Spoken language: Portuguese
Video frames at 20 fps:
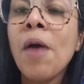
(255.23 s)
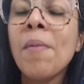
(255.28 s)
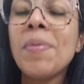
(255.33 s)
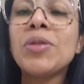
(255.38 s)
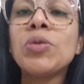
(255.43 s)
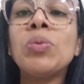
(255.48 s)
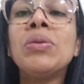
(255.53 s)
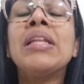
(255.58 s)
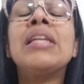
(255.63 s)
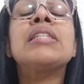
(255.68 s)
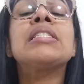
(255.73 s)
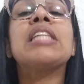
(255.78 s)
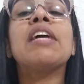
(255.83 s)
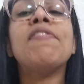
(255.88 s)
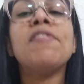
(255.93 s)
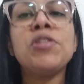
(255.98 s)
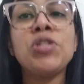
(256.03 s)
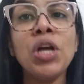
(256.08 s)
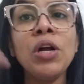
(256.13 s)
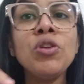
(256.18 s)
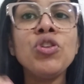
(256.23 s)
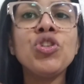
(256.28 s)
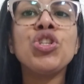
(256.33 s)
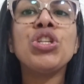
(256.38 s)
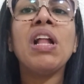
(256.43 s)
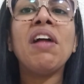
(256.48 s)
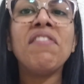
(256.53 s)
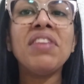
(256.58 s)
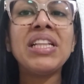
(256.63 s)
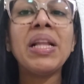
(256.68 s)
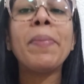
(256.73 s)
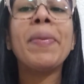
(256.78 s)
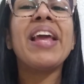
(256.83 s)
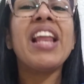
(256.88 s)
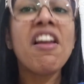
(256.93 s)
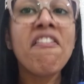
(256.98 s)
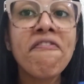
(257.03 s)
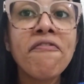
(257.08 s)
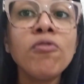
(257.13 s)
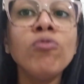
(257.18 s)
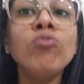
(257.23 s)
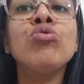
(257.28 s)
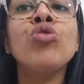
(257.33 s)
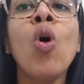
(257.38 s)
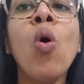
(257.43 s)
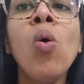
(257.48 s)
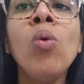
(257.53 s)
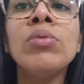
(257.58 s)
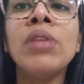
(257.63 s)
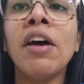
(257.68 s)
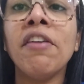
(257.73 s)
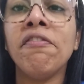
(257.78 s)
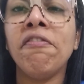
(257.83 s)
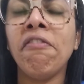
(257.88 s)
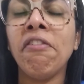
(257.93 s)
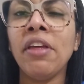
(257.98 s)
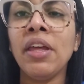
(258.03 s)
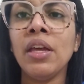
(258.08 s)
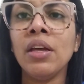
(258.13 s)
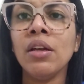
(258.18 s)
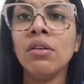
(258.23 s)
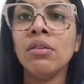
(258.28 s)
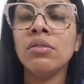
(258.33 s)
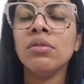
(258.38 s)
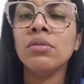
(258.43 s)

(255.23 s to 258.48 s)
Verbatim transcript: Mas quando ele estava diante de Davi também, ele afrontou Davi.